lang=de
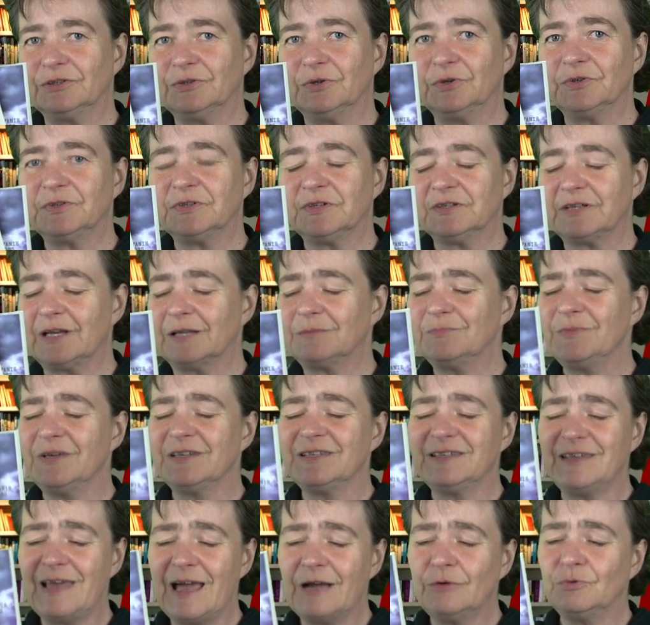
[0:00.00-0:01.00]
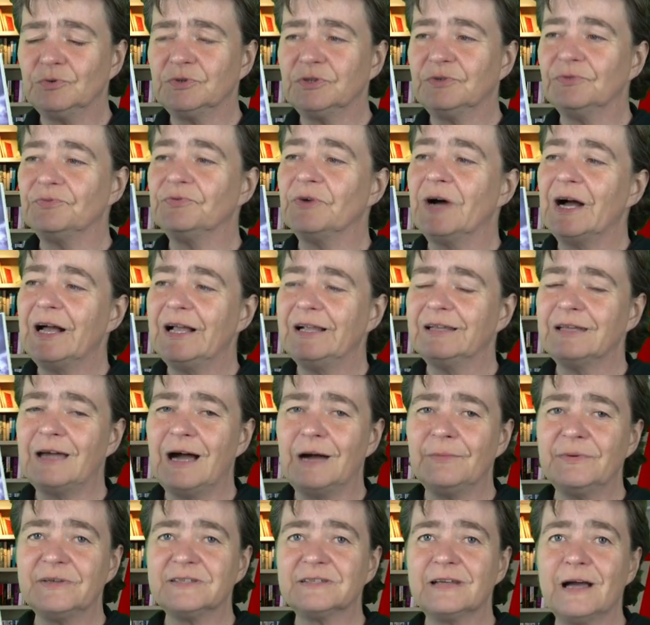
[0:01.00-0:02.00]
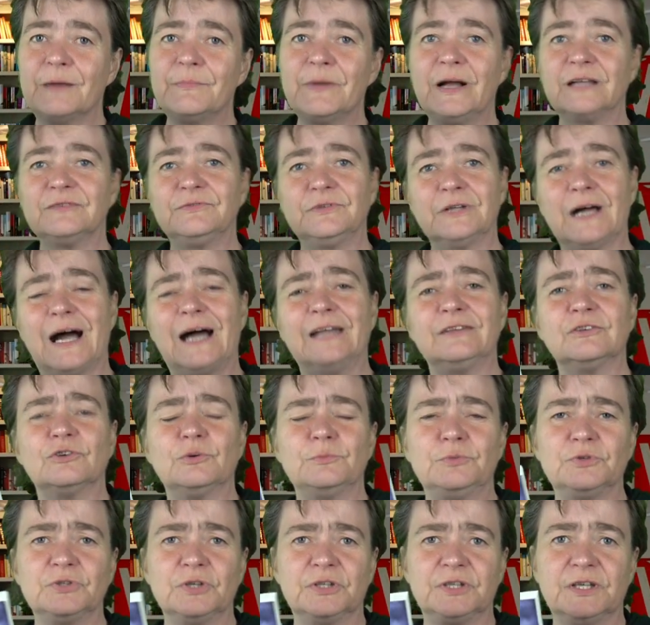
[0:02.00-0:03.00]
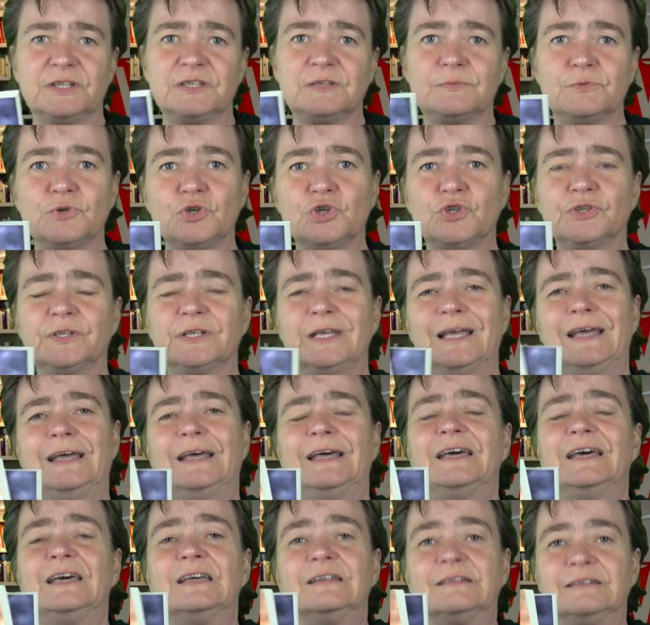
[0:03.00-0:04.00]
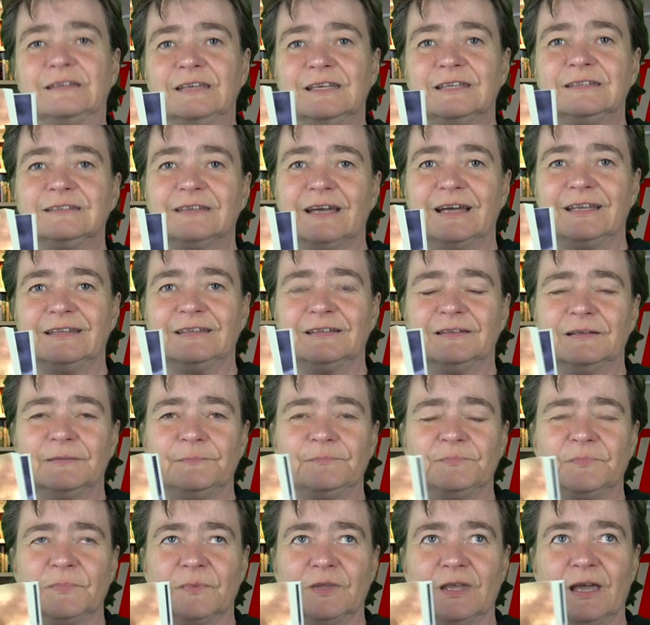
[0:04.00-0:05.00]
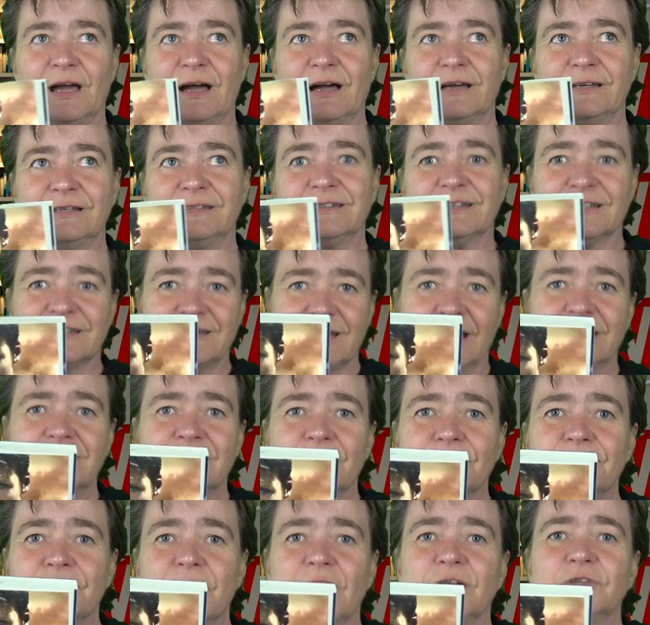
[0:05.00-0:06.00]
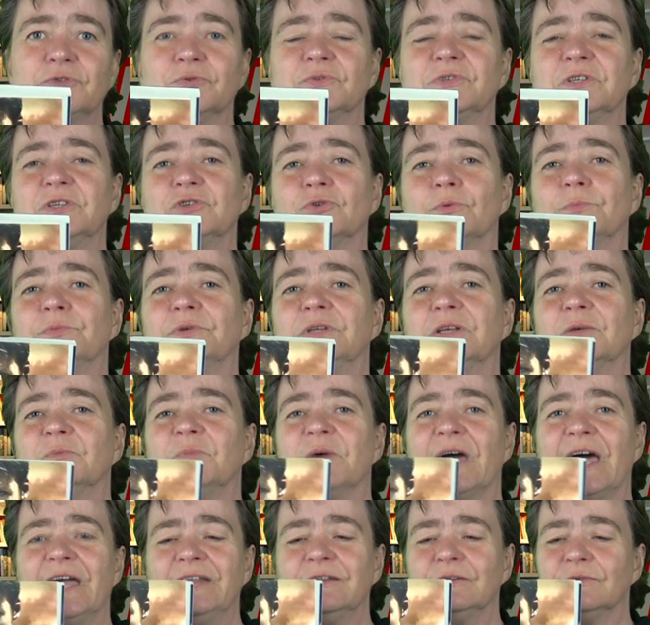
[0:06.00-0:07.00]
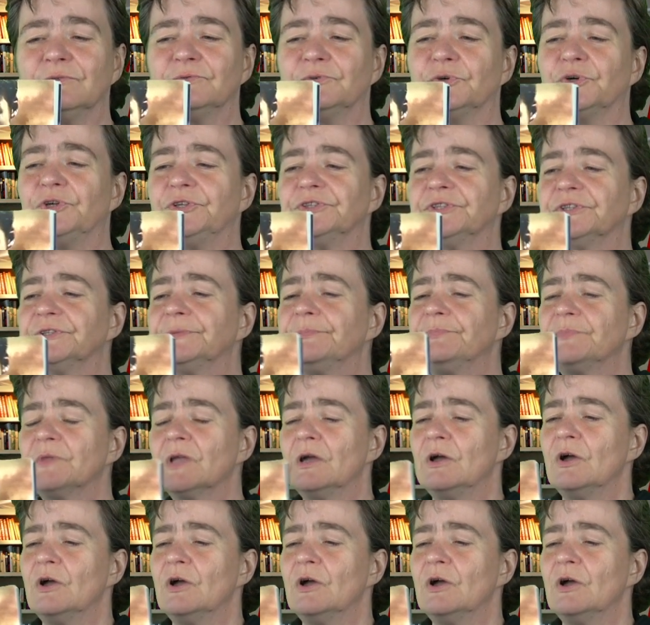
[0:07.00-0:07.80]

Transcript: Und es hat mir sehr gut gefallen, aber es kamen halt wieder andere Bücher dazwischen, die ich dann ja interessanter fand und die ich unbedingt beenden wollte.